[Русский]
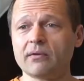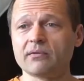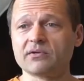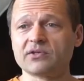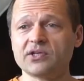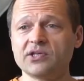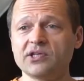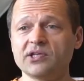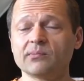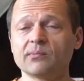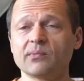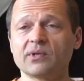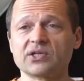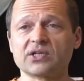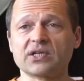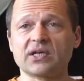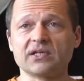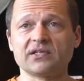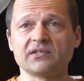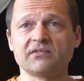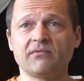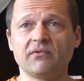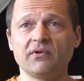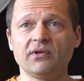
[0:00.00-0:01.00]
немножко
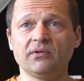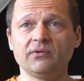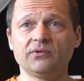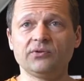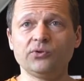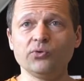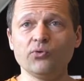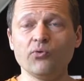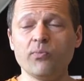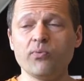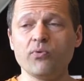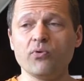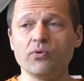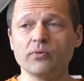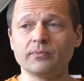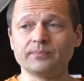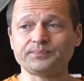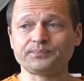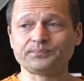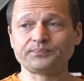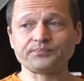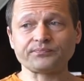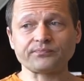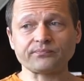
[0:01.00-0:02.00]
освоил тубу,
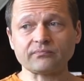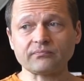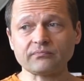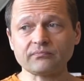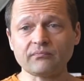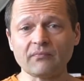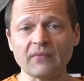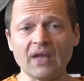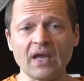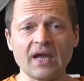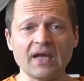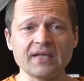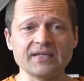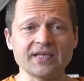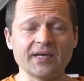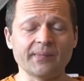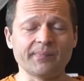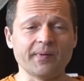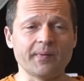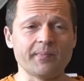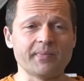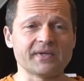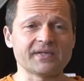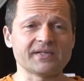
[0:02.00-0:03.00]
хотя
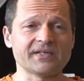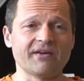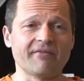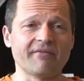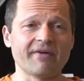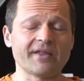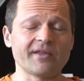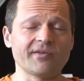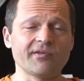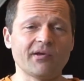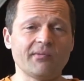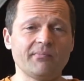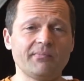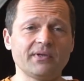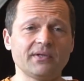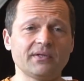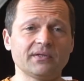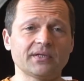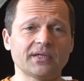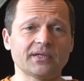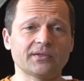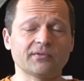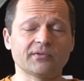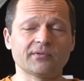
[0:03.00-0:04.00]
по образованию я был
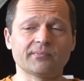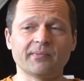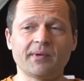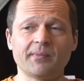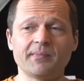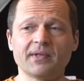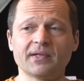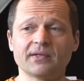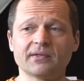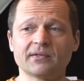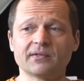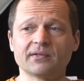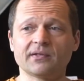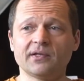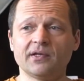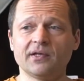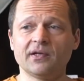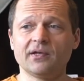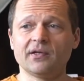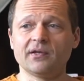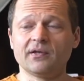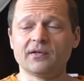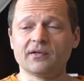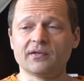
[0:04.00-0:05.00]
на тот момент
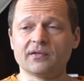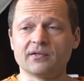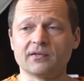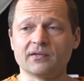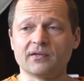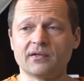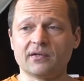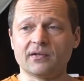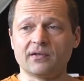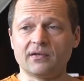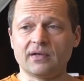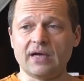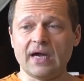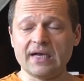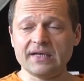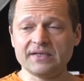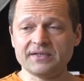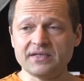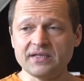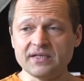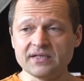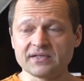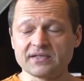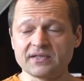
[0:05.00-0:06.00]
э,
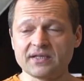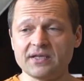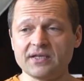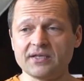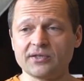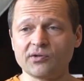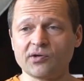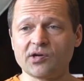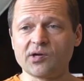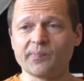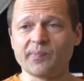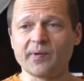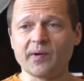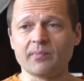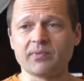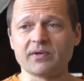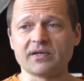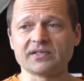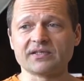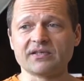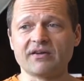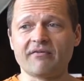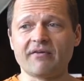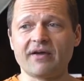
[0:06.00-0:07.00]
альтист, и не только по
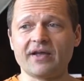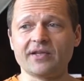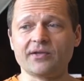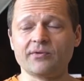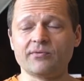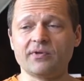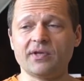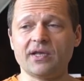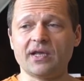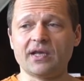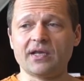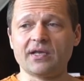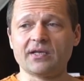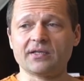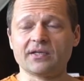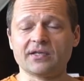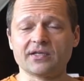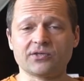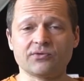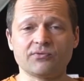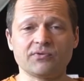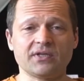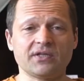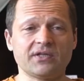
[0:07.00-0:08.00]
образованию я и
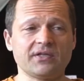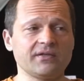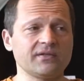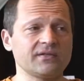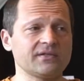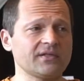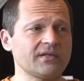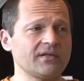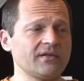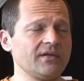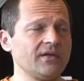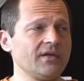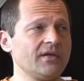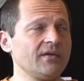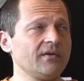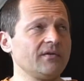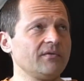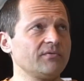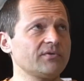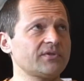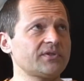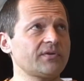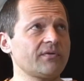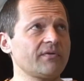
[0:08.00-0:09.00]
даже ухитрился
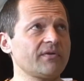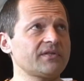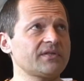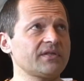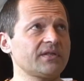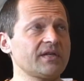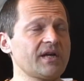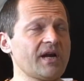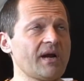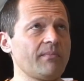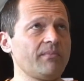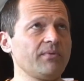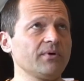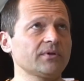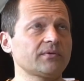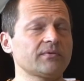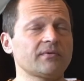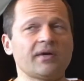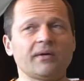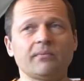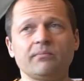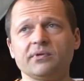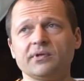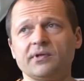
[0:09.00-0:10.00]
устроиться на работу.
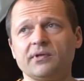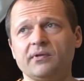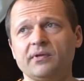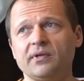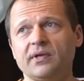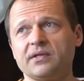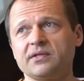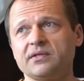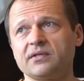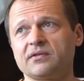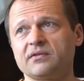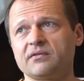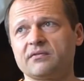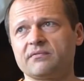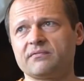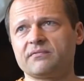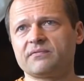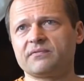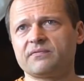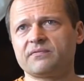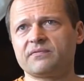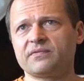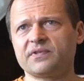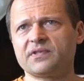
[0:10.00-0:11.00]
Работал я где-то
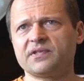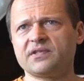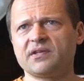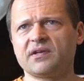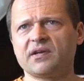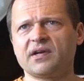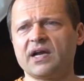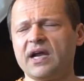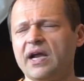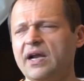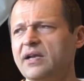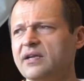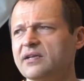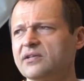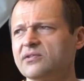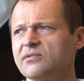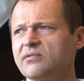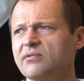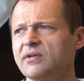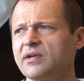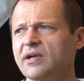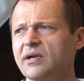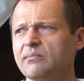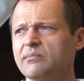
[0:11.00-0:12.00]
в «Зеркале», что
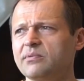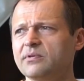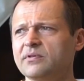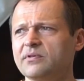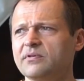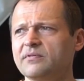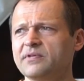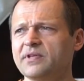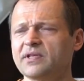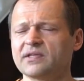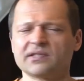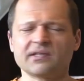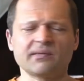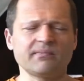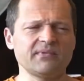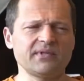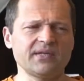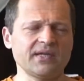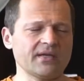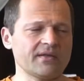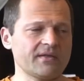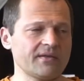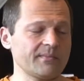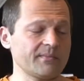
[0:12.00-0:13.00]
ли, работал в детском
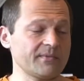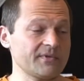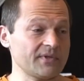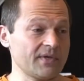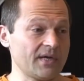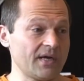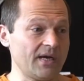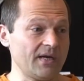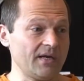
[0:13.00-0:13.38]
театре музыкальном.